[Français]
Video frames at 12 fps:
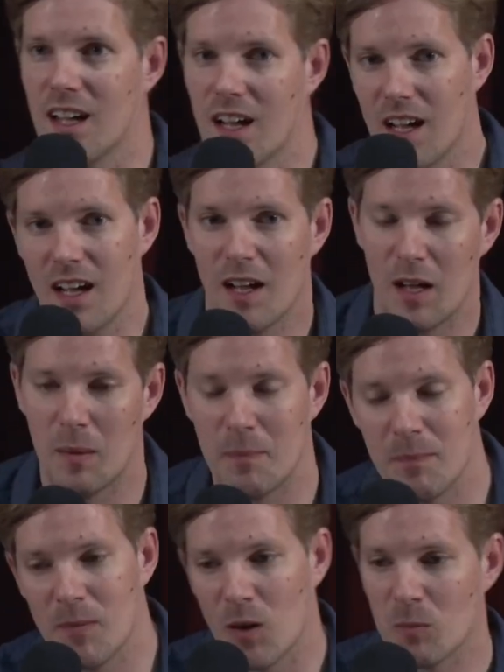
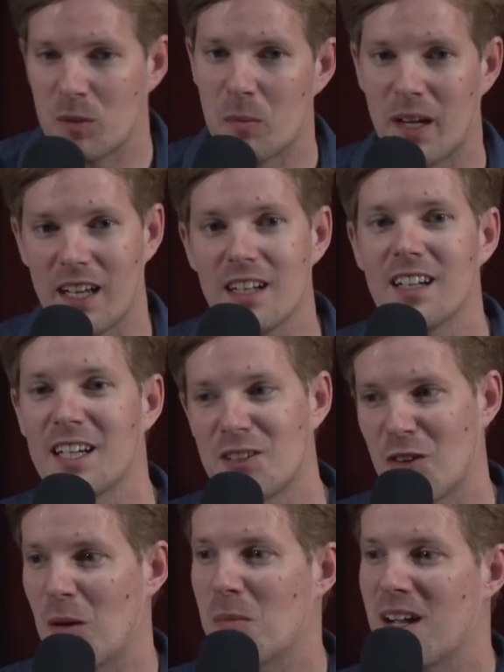Um, te beginnen
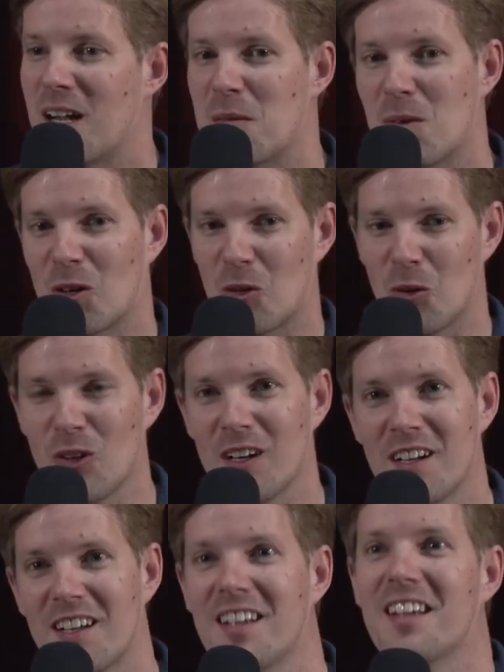lezen allemaal Herman Koch. Eh,